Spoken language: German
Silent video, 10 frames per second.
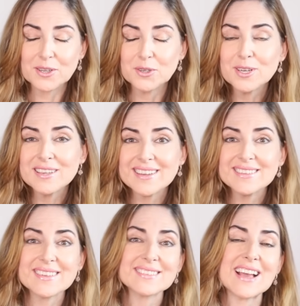Natürlich
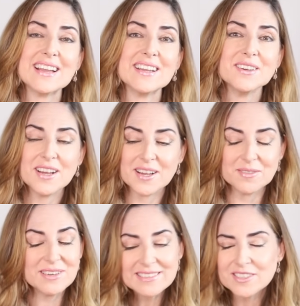ist das keine
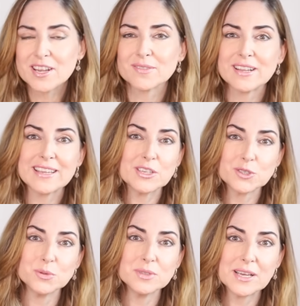äh, wissenschaftliche
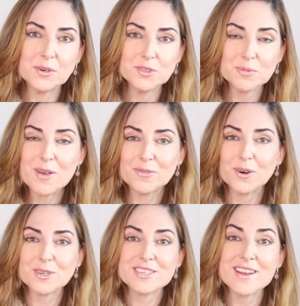Studie und
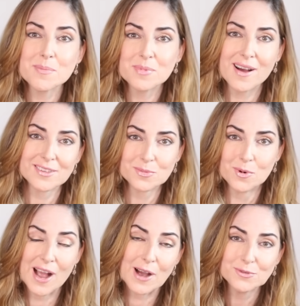bevor
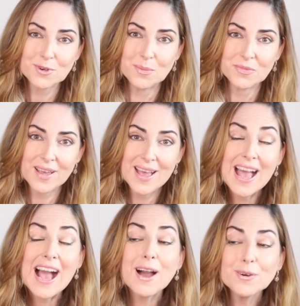Schnappatmung aufkommt,
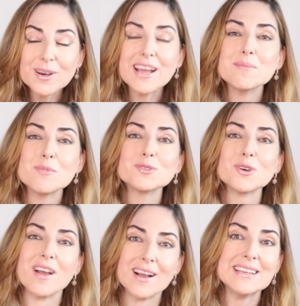auch
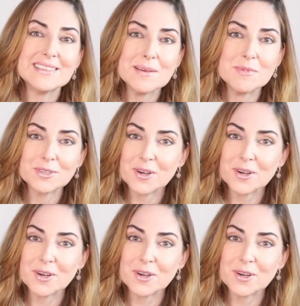emotionale Themen